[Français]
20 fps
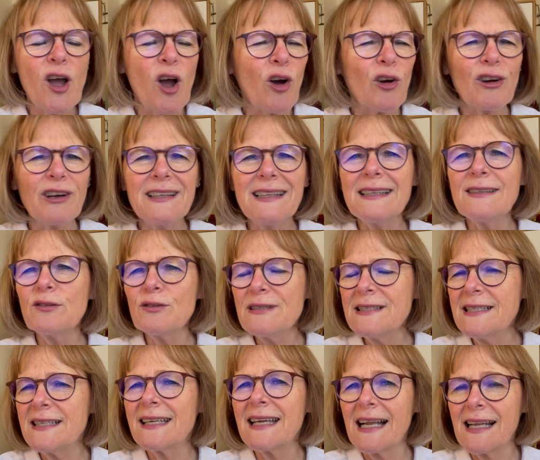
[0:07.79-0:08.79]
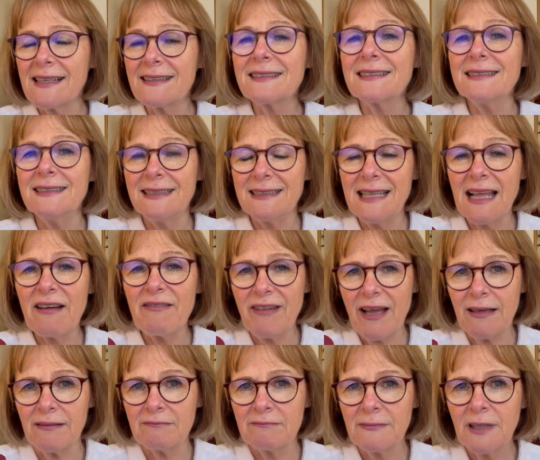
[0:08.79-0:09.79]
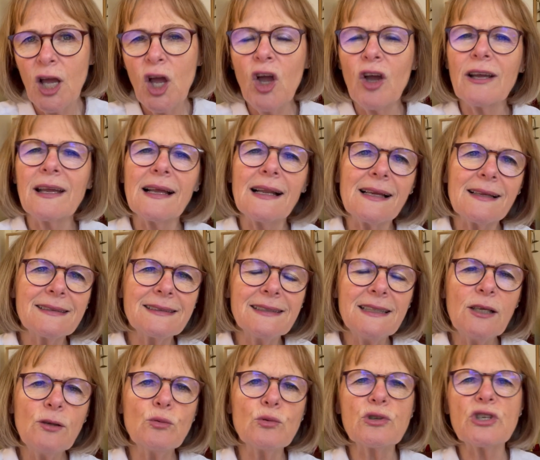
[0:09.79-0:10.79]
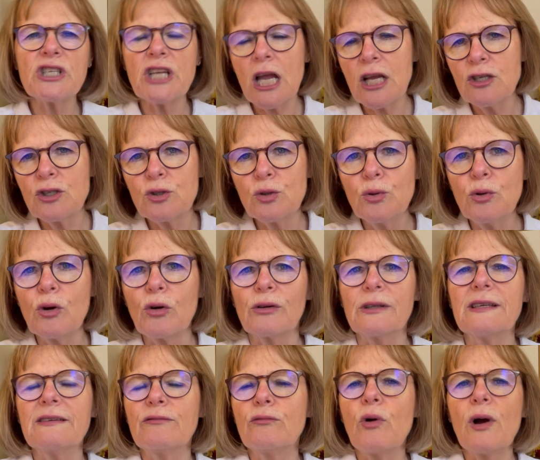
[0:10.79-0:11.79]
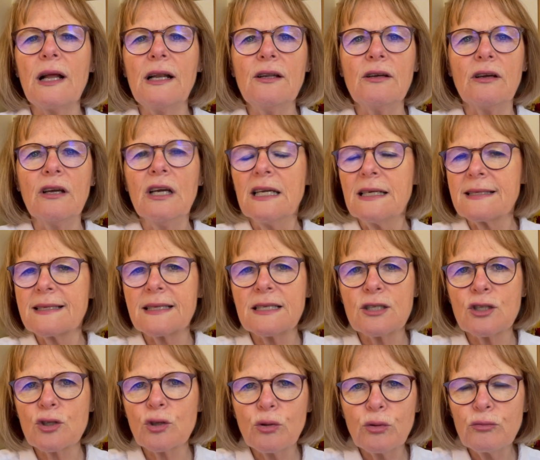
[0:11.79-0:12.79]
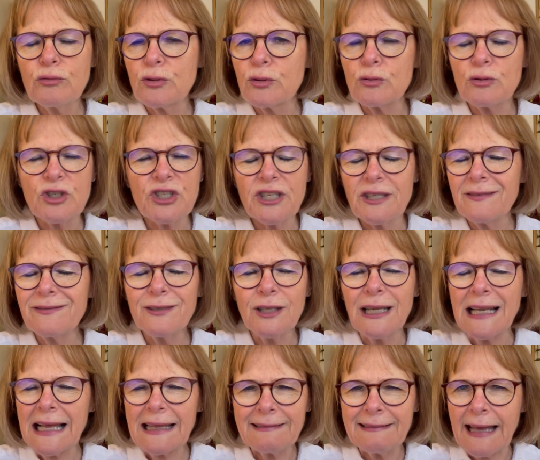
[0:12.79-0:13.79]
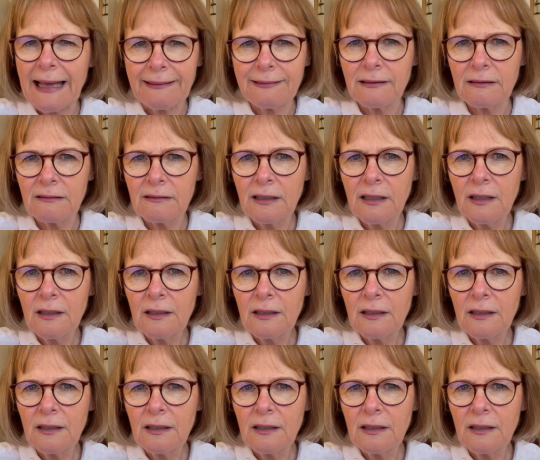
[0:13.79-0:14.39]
On connaît tous les calendriers de l'Avent. Un calendrier où chaque jour on dévoile ce qui se trouve sous le chiffre de la date.